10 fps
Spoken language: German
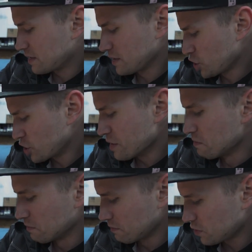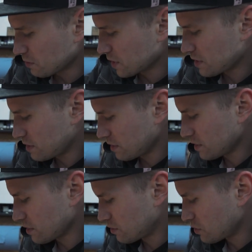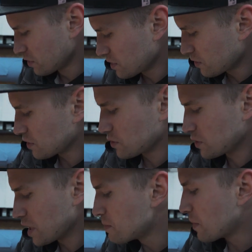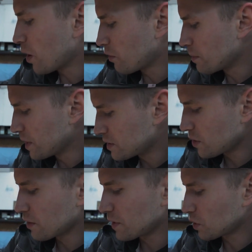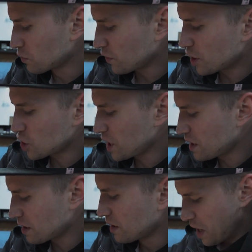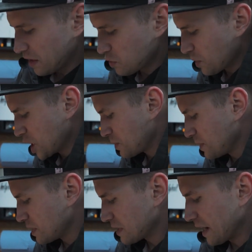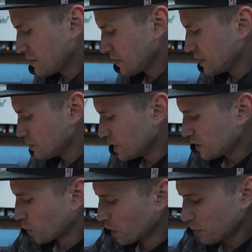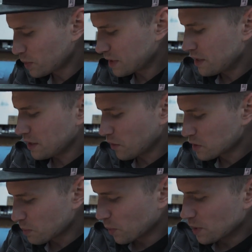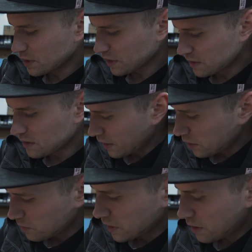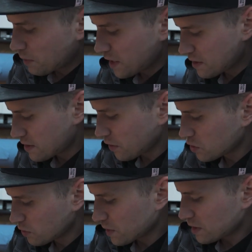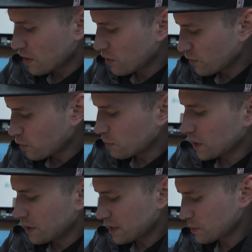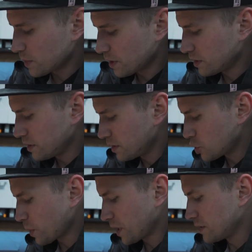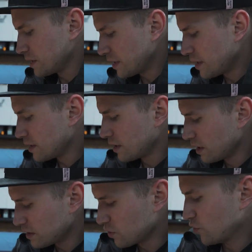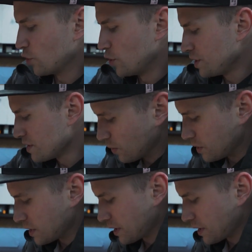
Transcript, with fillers: jetzt nicht schlimm, sowas äh, zu nutzen oder zu nehmen, auch wenn man jetzt irgendwelche Unfallschäden macht. Zum Beispiel eine Seitenwand, die man nicht hundertprozentig ausgebeult kriegt, kriegt man dann meistens auch sowas auf, um dann erstmal die entsprechende Delle zu füllen und